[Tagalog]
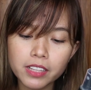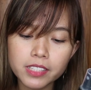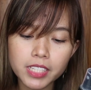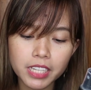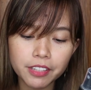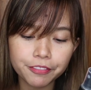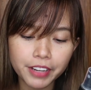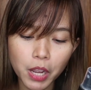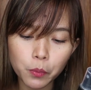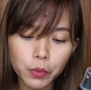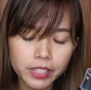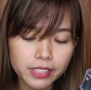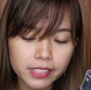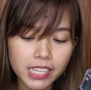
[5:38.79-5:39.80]

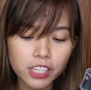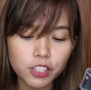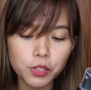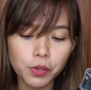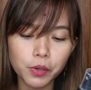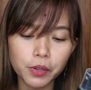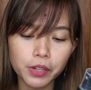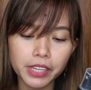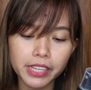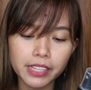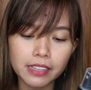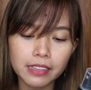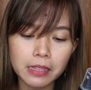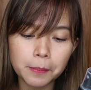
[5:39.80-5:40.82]
sunflower seed
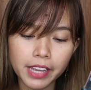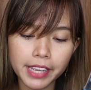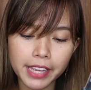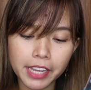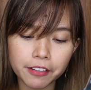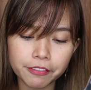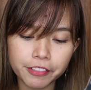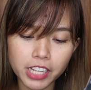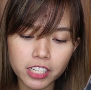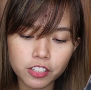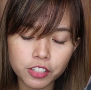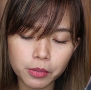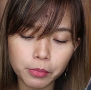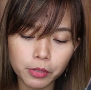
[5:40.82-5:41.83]
oil, ayan,
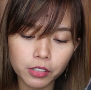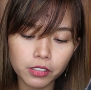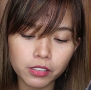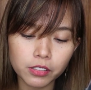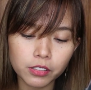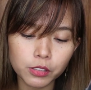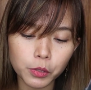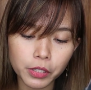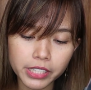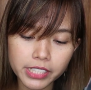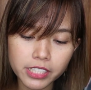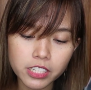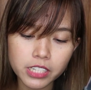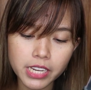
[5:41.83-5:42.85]
vegetable
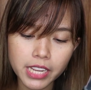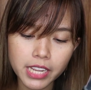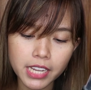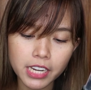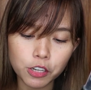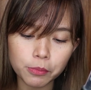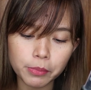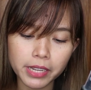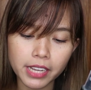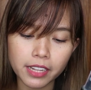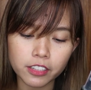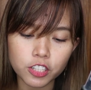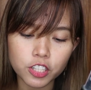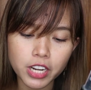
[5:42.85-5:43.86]
origin, ano ba
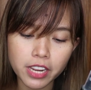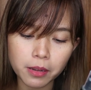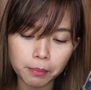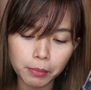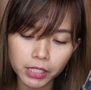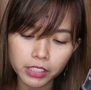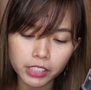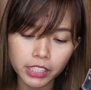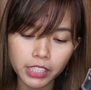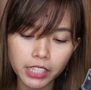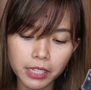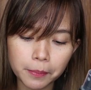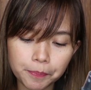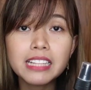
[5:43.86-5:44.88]
yan, shea
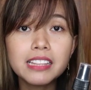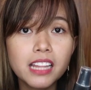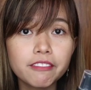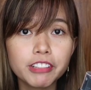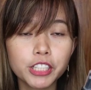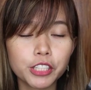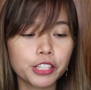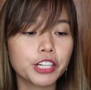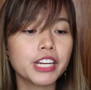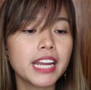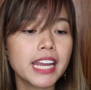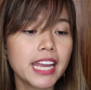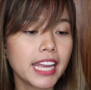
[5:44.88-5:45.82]
butter, lavender,